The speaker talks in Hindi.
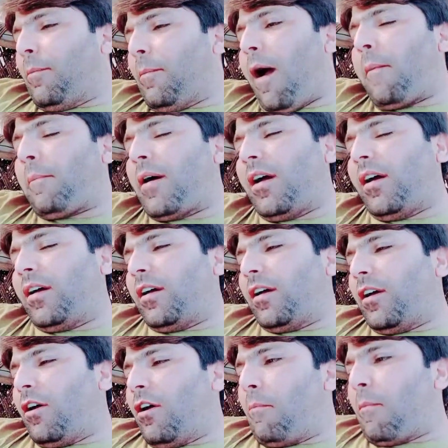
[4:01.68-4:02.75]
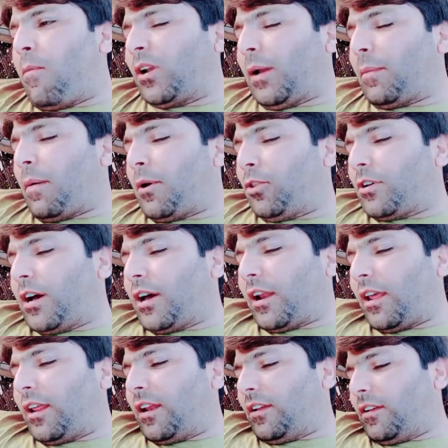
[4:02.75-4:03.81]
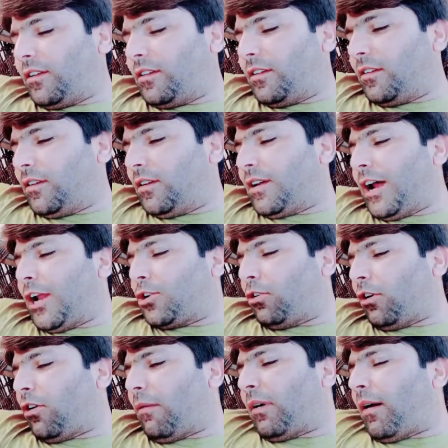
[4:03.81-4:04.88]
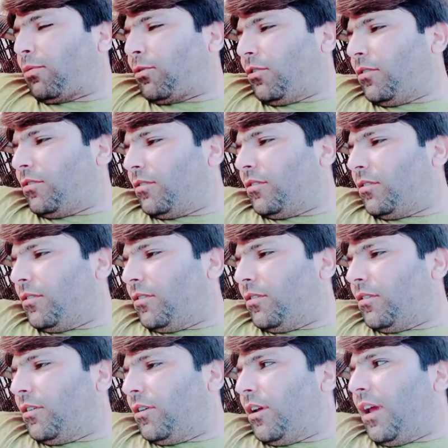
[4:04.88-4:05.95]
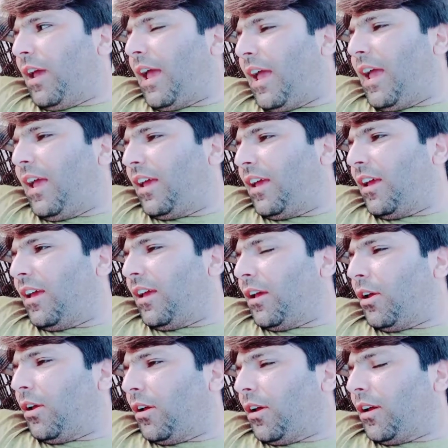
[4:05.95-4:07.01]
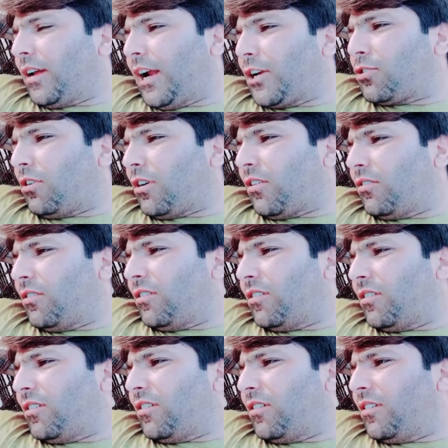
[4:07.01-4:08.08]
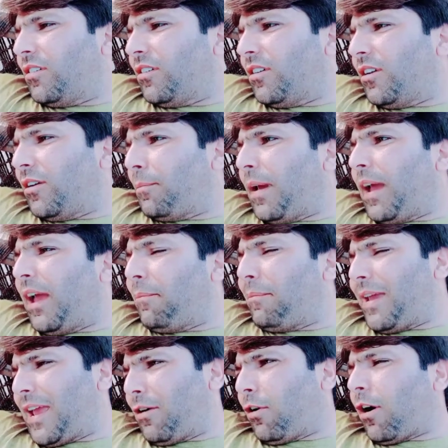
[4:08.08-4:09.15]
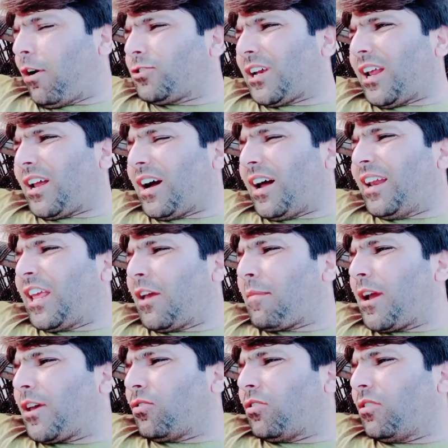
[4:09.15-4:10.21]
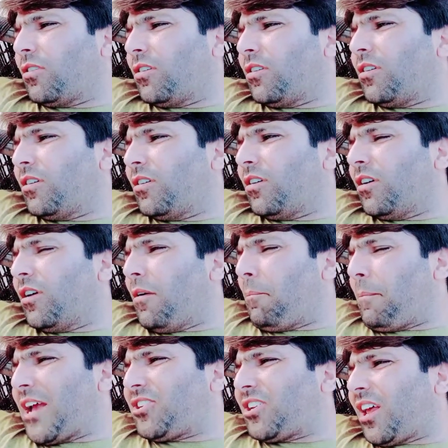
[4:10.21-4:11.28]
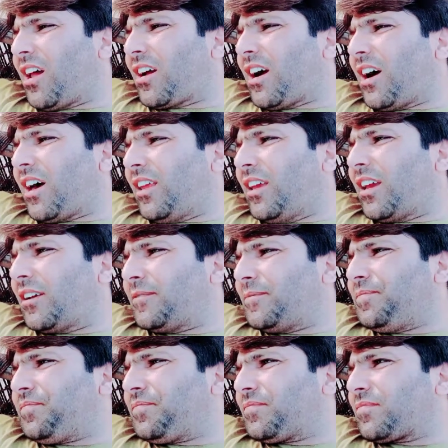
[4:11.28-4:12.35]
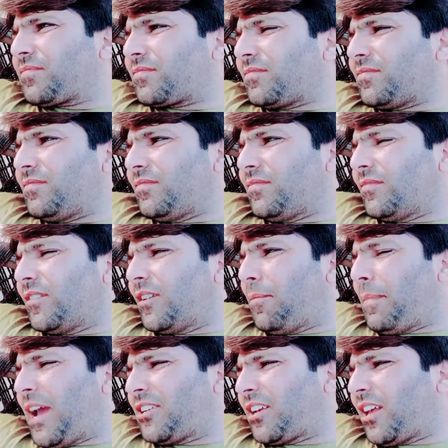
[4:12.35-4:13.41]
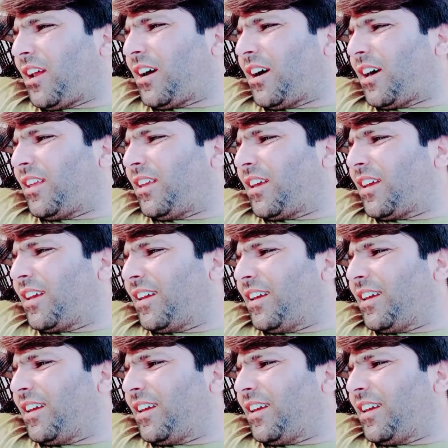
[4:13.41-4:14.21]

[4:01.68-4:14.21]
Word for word: मामा बेटा मामा तो घर है ना घर छोड़ रहा हूँ आप आपको हैं घर छोड़ रहा हूँ मैं मैं चारा खा रही है मैं तो हम्म। मैं चारा खा रही है हाँ? मैं चारा खा रही है